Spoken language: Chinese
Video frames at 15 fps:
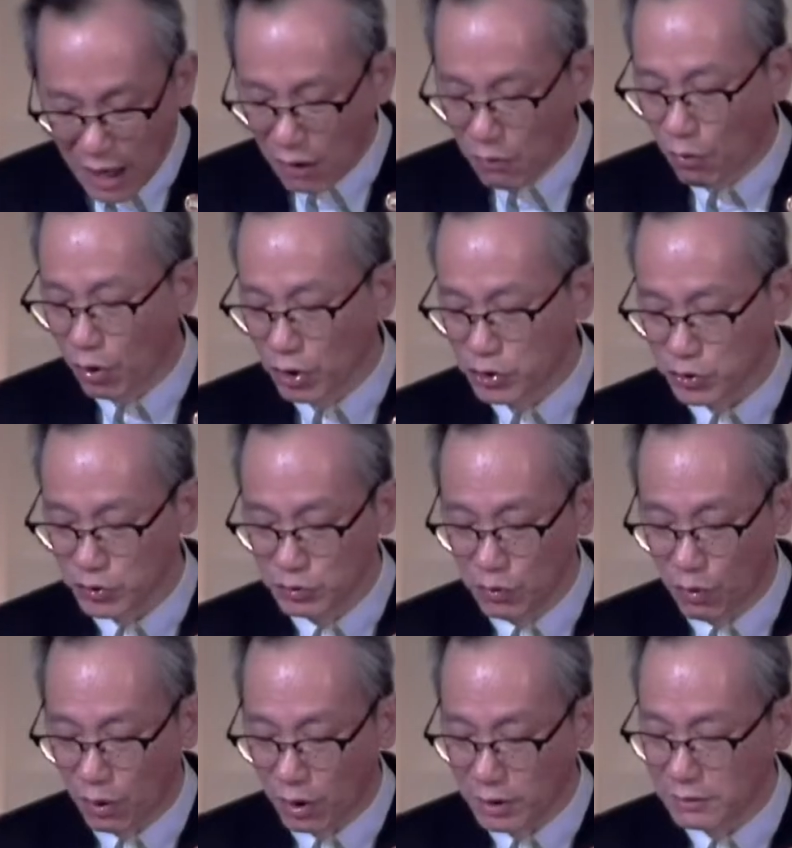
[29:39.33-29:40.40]
让我
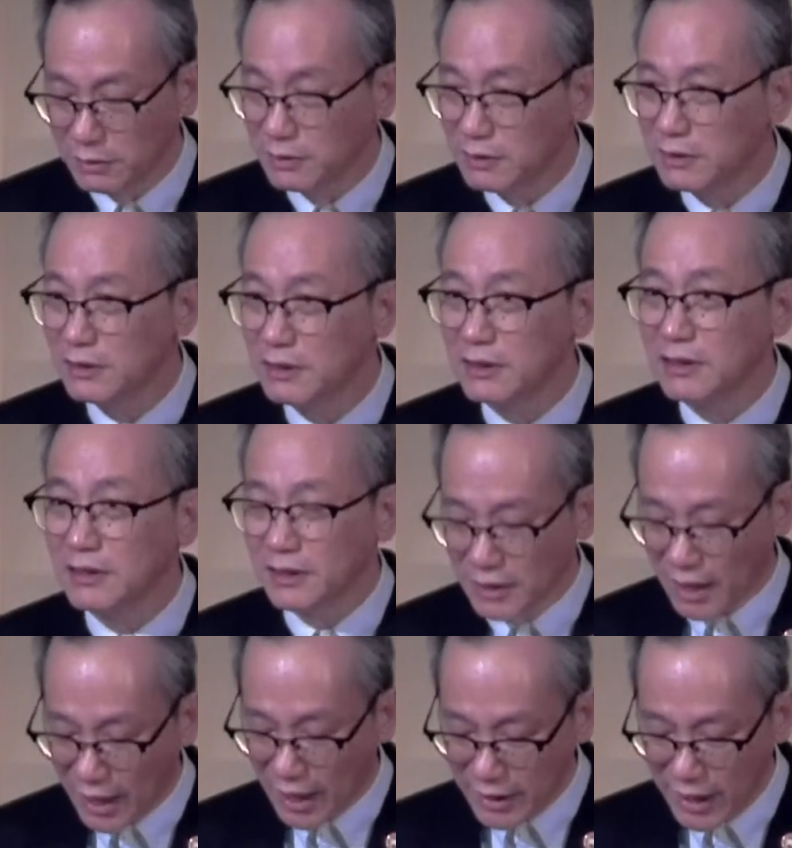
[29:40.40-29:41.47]
存活；
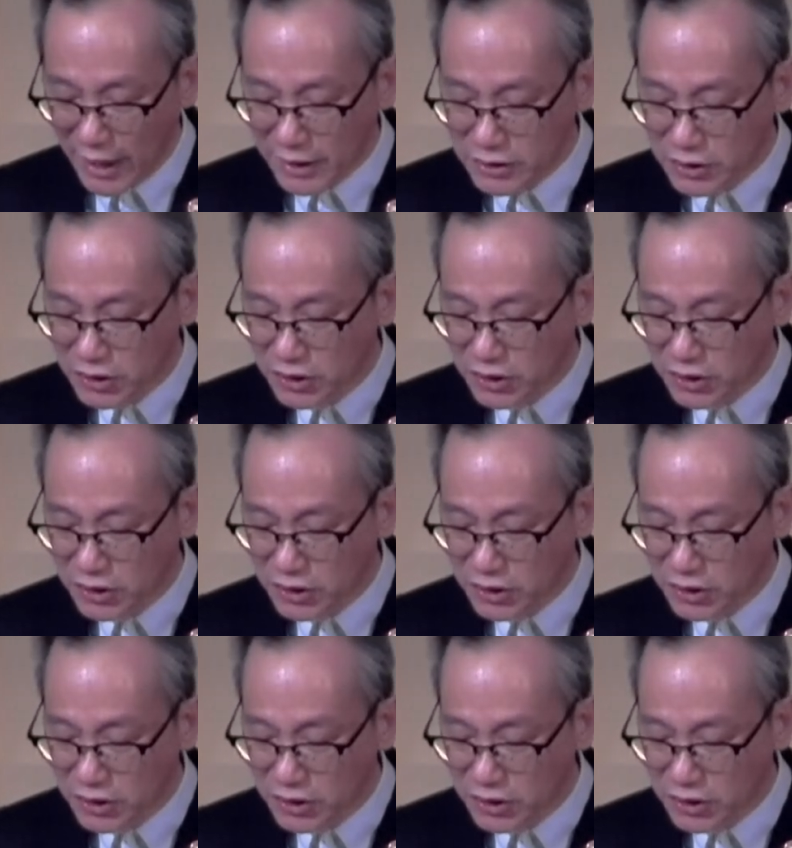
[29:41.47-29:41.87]
他也